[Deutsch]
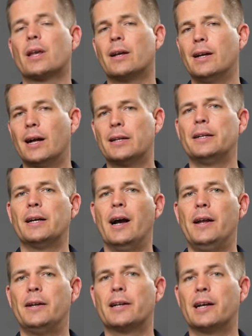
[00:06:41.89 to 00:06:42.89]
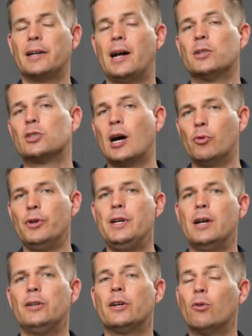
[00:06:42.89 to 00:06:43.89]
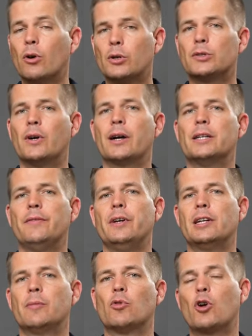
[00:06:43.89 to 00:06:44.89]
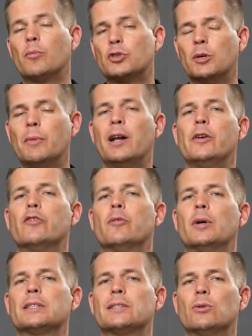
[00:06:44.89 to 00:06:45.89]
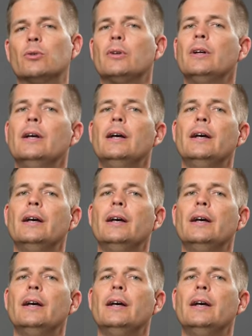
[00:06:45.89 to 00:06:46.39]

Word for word: Lade dich ein, den Kanal zu abonnieren, die Glocke zu aktivieren, dann bekommst du mal Informationen.